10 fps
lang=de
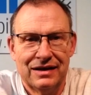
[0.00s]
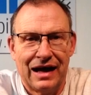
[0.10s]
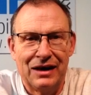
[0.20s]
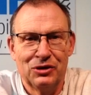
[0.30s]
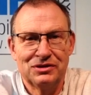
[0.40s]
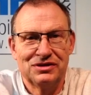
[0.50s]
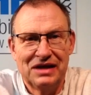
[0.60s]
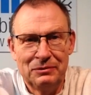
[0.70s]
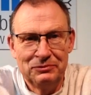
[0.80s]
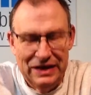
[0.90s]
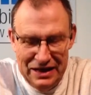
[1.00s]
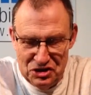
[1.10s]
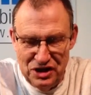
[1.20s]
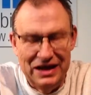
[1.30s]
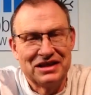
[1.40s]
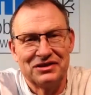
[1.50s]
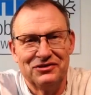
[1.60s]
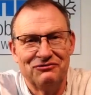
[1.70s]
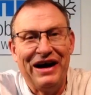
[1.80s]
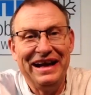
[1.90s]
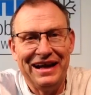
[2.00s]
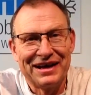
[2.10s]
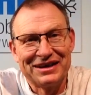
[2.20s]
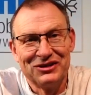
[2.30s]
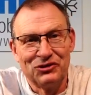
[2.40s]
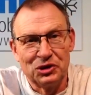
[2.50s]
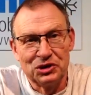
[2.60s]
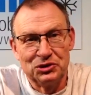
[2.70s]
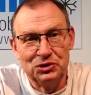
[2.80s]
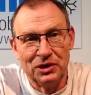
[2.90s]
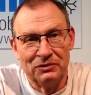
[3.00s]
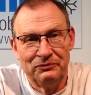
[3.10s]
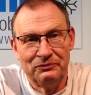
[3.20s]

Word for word: Hallo zusammen, es steht Weihnachten vor der Tür.